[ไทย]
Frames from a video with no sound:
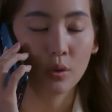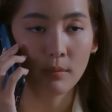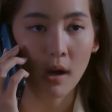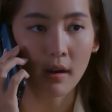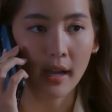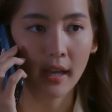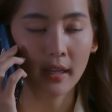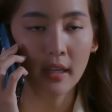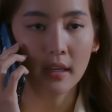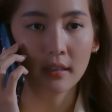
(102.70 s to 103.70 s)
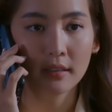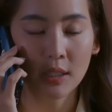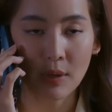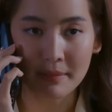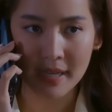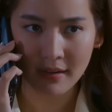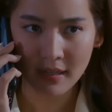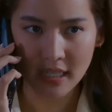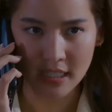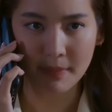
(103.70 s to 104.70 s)
คุณพอคะตะวันมี
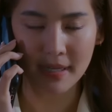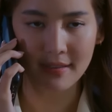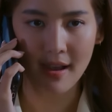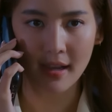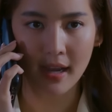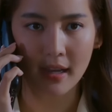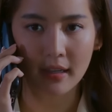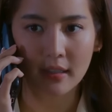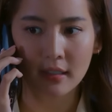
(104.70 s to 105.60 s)
เรื่องอยากจะปรึกษาค่ะ